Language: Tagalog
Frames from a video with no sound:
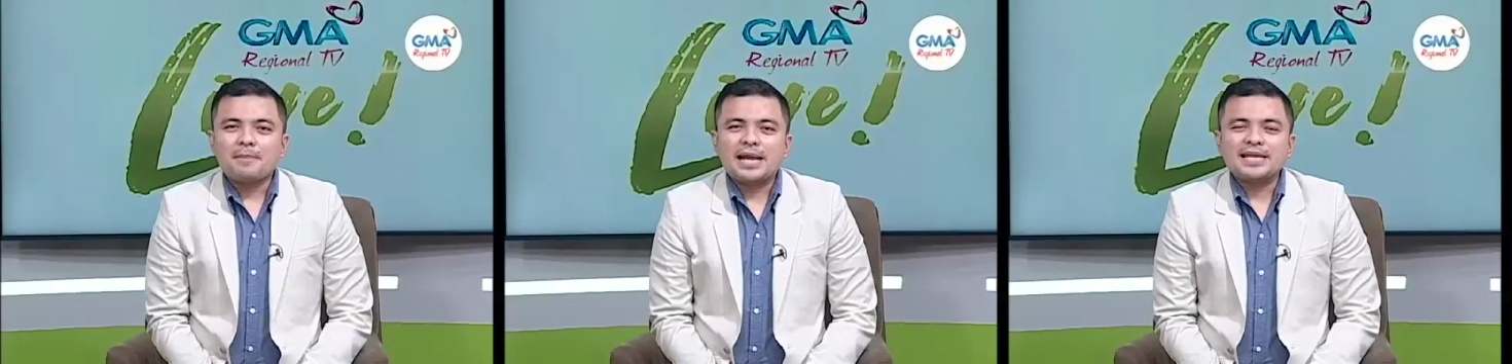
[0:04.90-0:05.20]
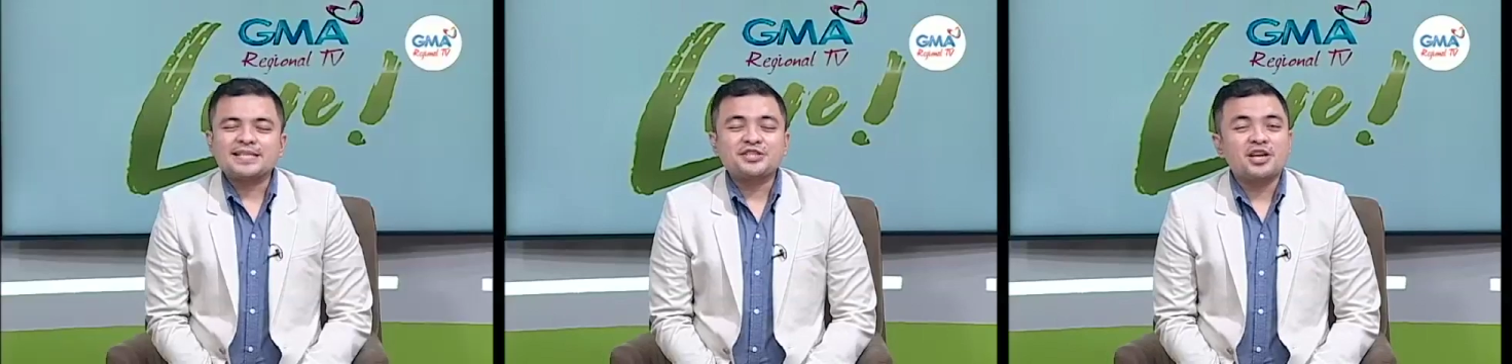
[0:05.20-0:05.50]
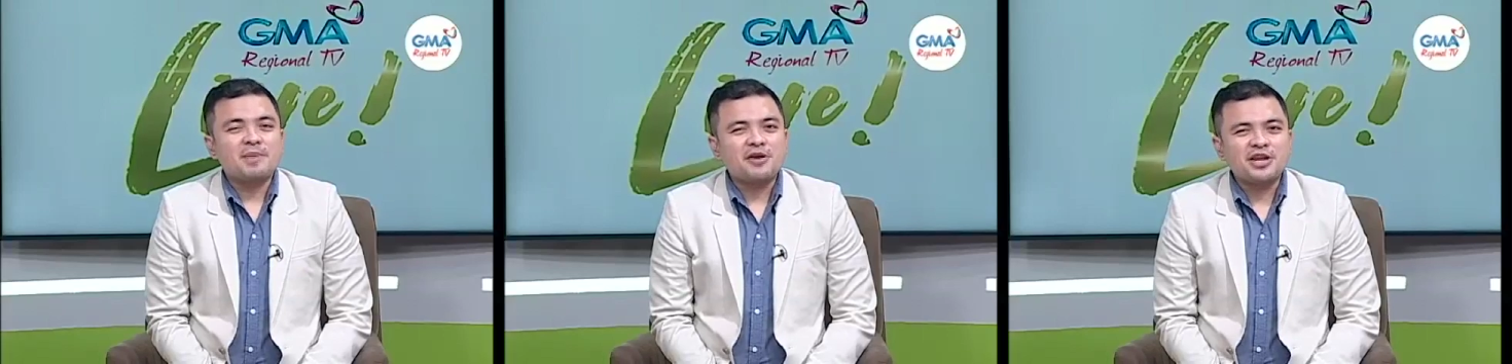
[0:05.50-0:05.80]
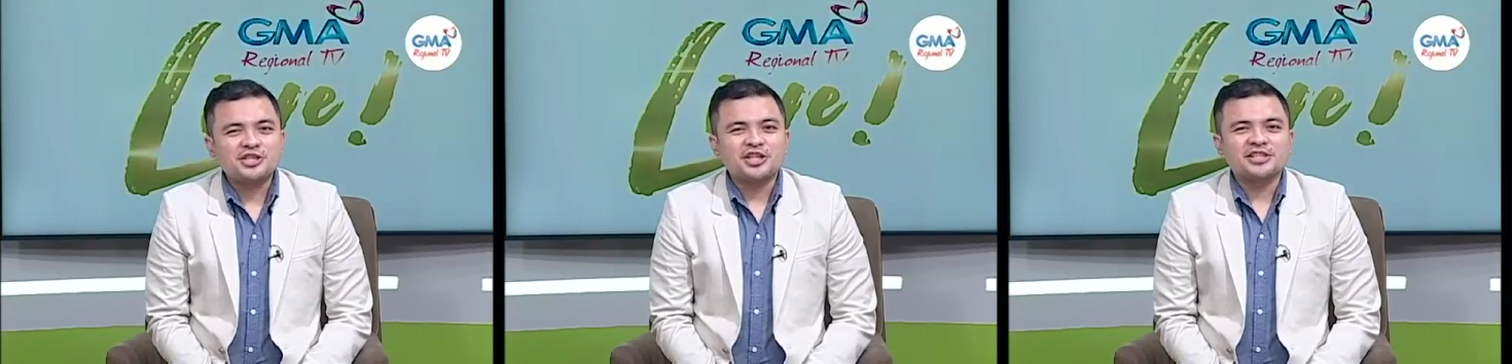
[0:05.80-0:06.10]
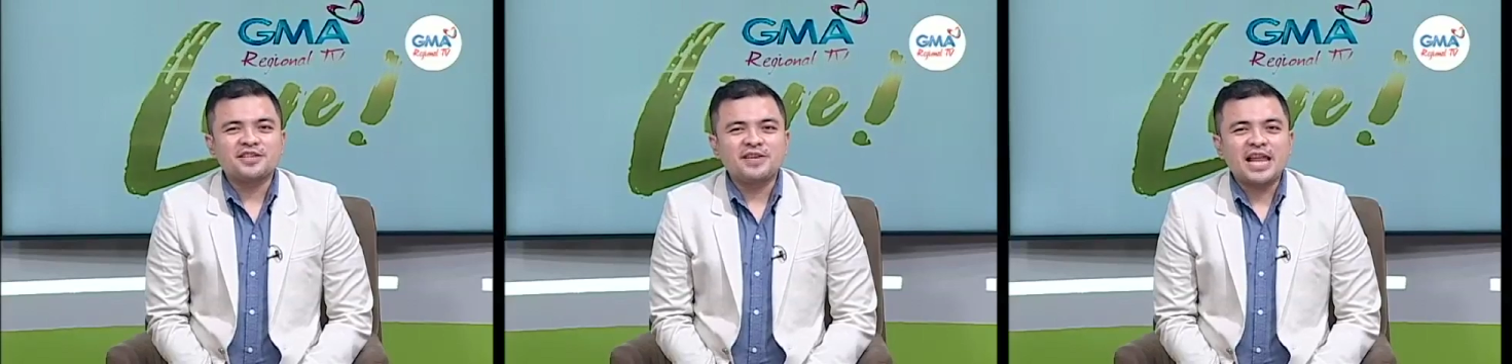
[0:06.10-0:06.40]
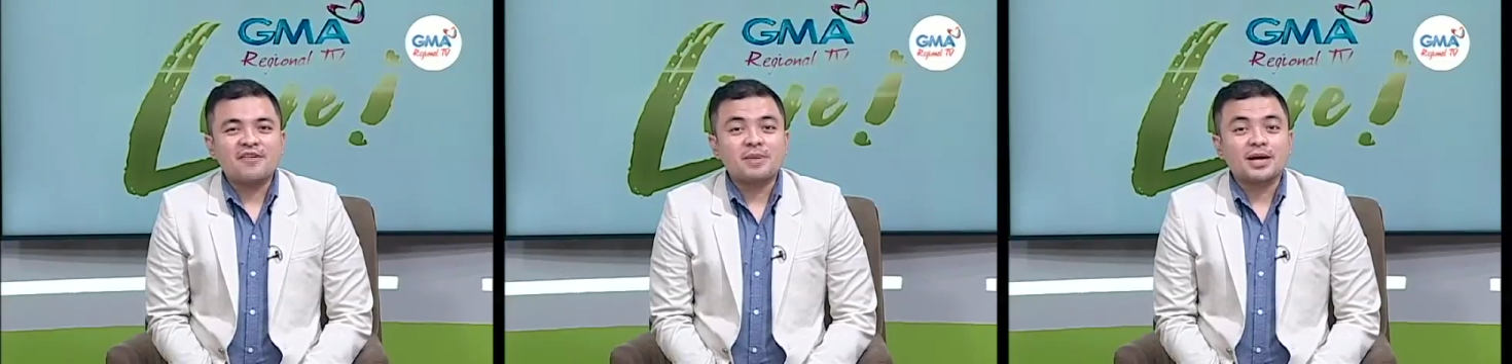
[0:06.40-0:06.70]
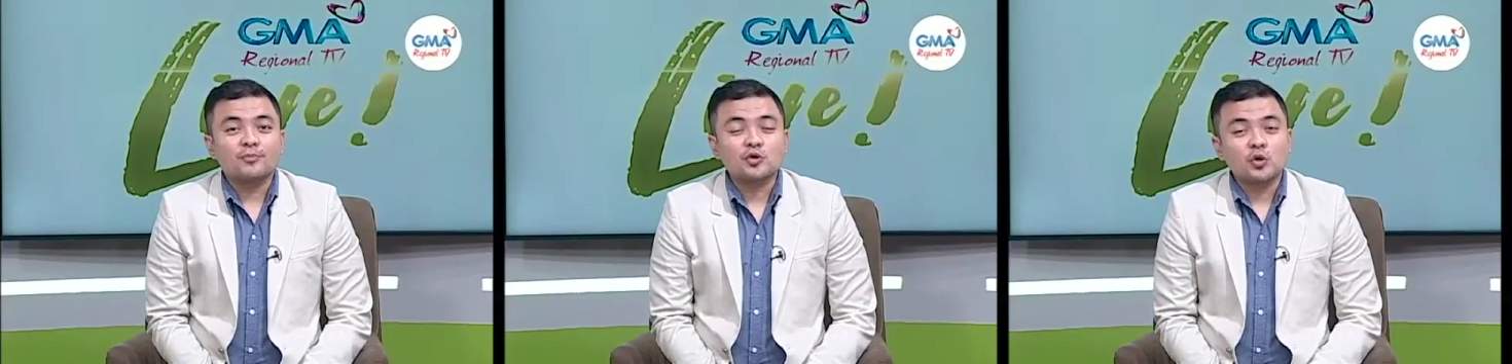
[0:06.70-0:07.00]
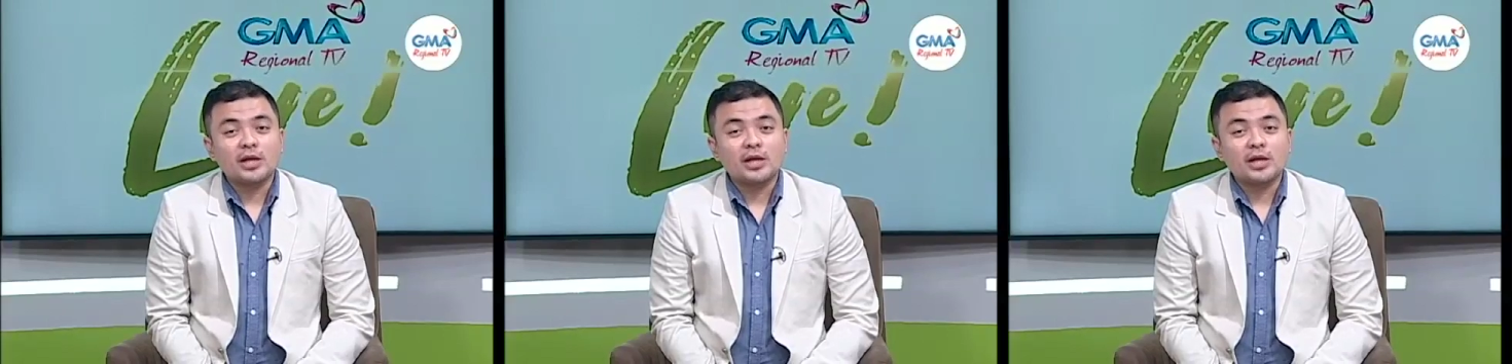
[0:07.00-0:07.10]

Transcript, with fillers: Balik sa GMA Regional TV Live mga kapuso,